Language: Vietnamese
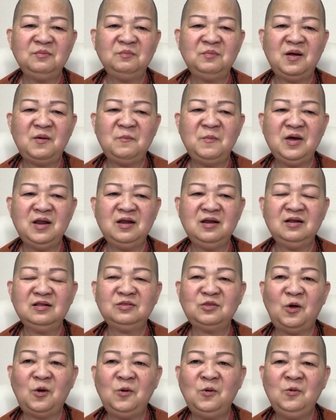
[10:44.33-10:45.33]
mà mình
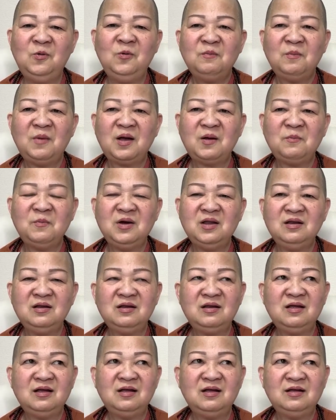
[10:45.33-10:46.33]
tu mà
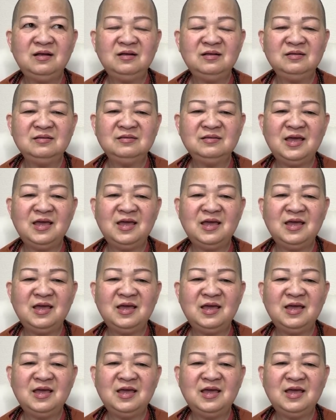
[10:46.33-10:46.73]
mình à,